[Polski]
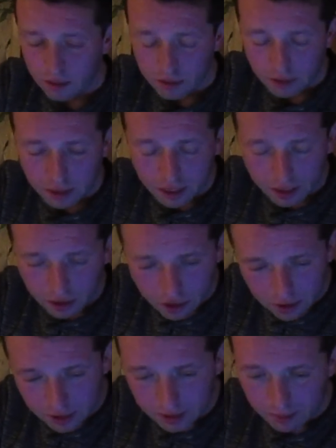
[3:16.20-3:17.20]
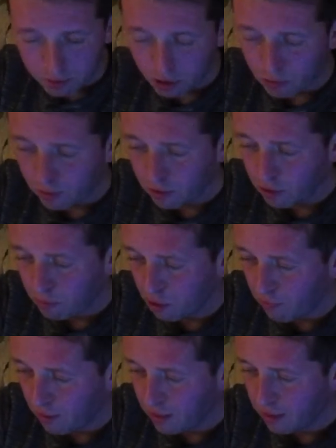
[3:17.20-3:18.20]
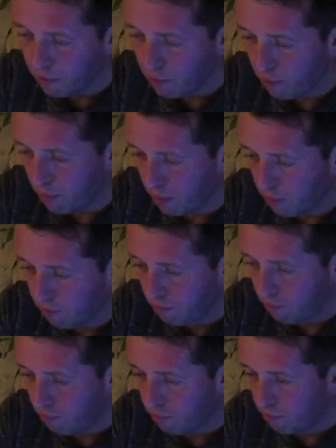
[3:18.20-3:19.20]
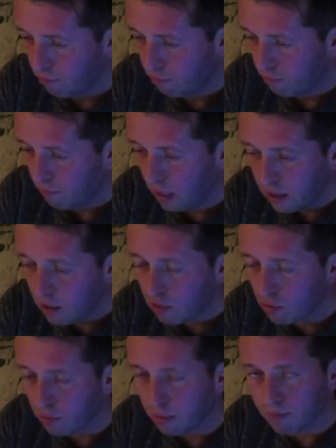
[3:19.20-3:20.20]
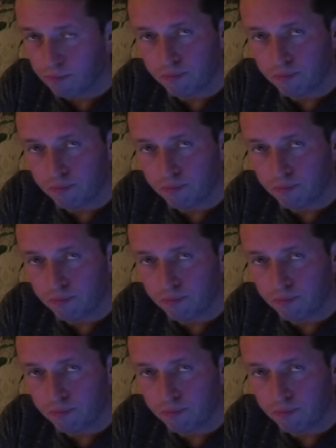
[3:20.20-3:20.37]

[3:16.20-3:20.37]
y, Nigeryjczycy na przykład dominowali Europę. Ja ich nie rozumiem.